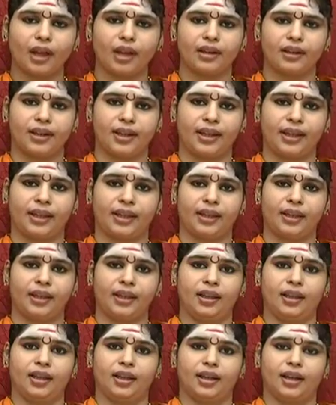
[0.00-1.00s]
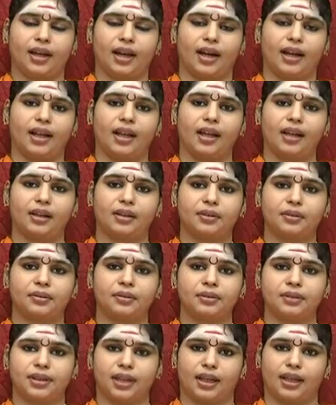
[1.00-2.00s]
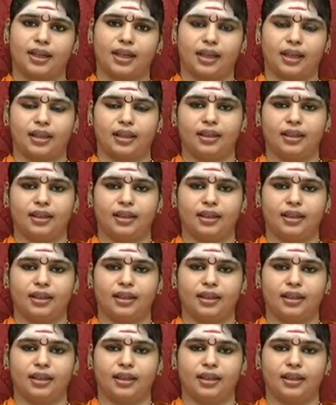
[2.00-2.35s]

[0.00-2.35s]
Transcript: అంటే గణాలకు తల్లి